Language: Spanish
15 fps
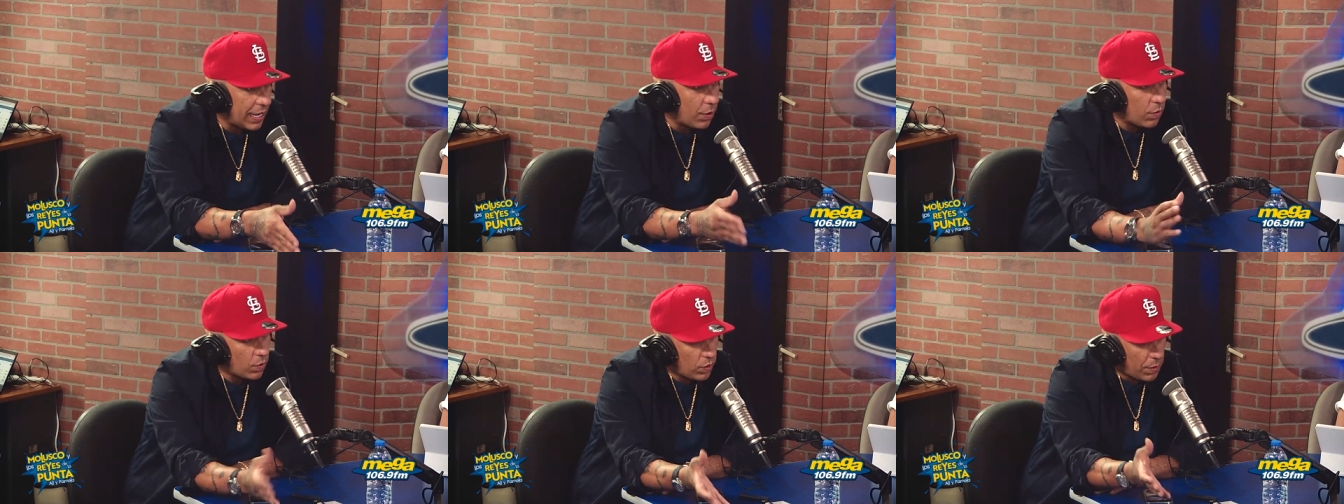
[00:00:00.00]

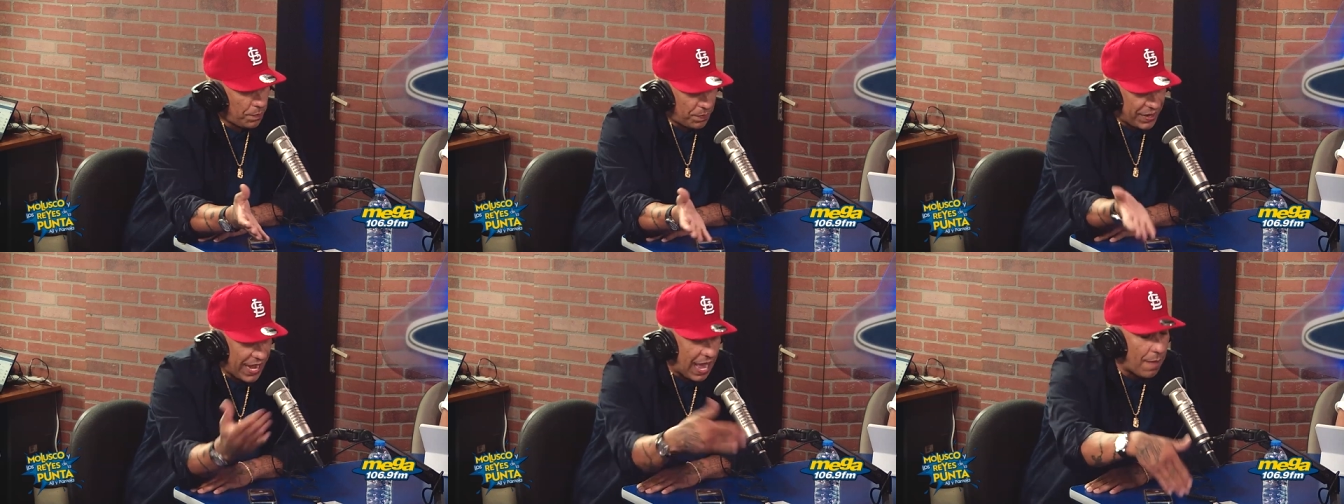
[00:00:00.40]
un
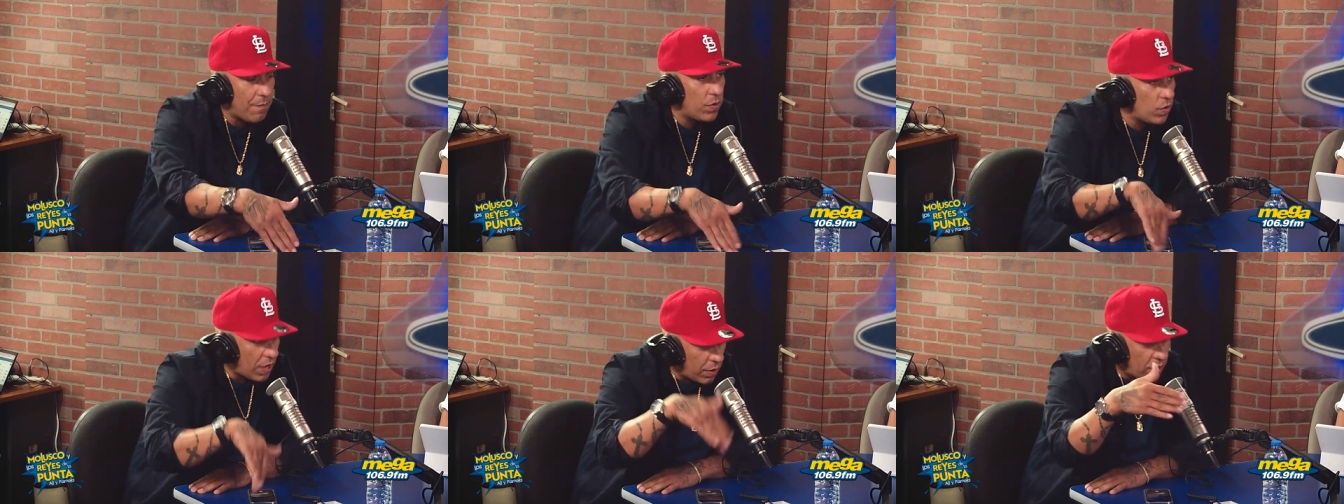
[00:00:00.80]

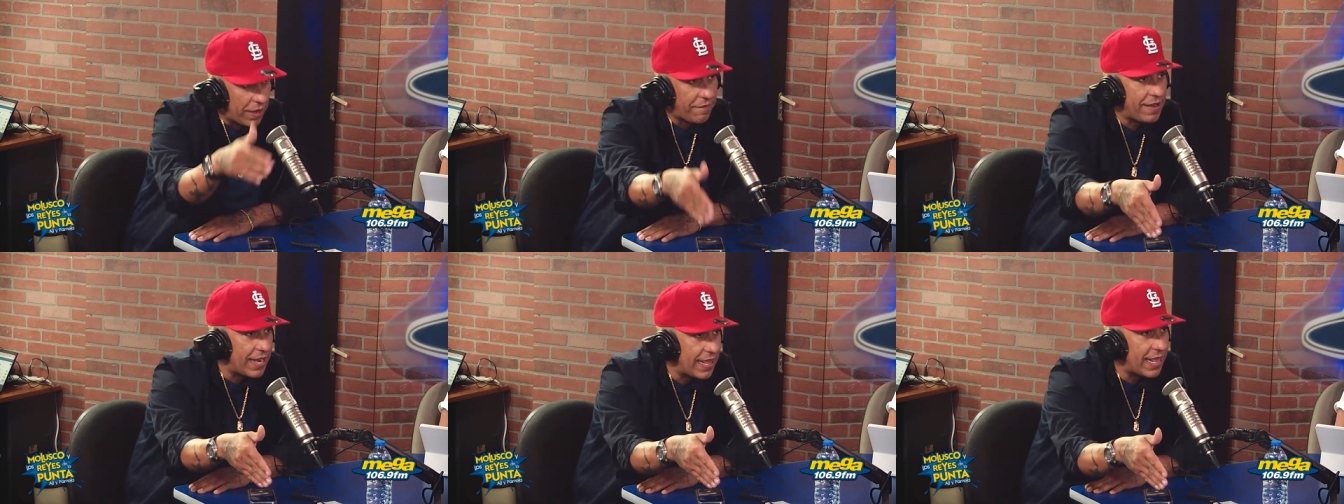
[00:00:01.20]
preámbulo a lo que
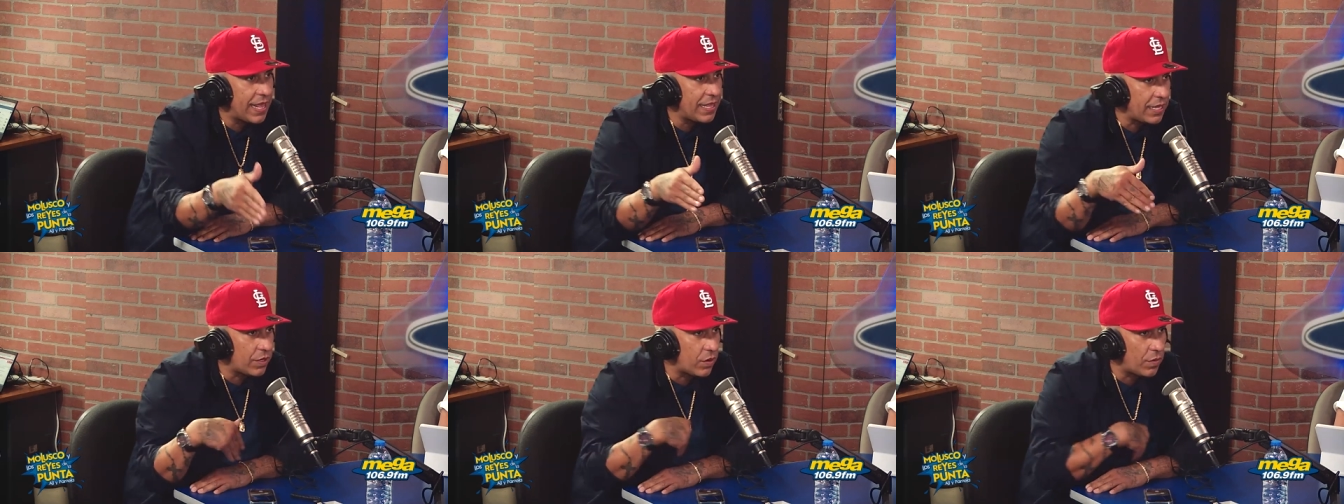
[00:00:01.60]
viene de
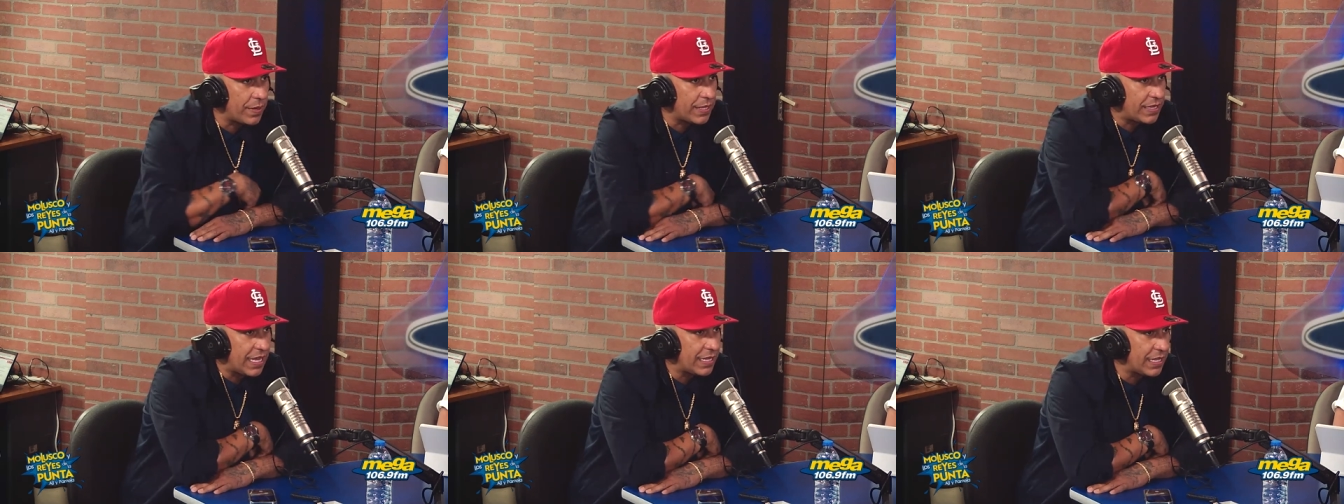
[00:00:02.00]
disco, ¿me
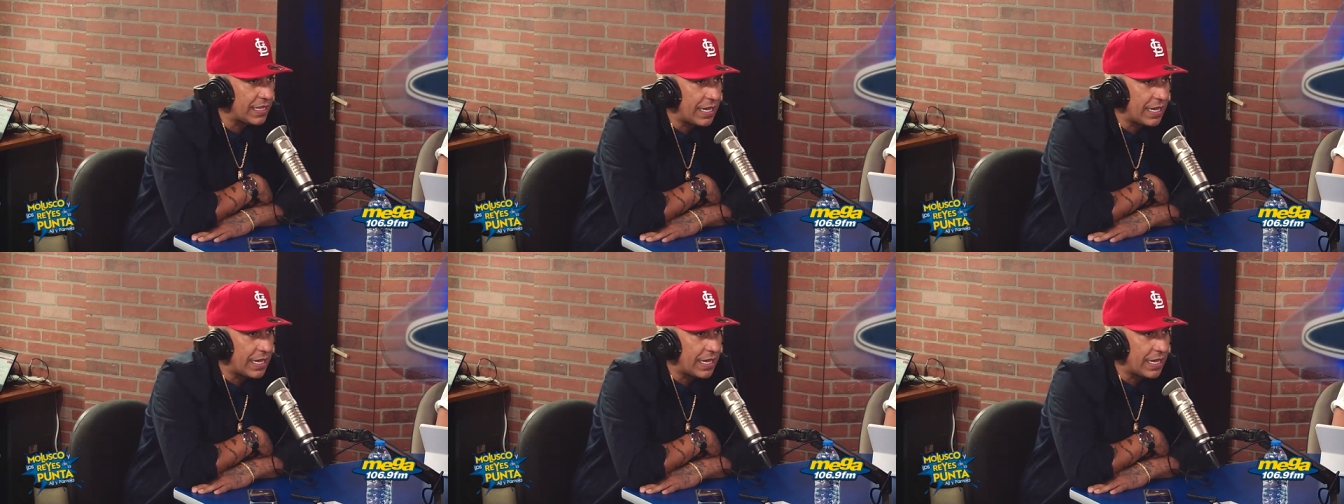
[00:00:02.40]
entiendes?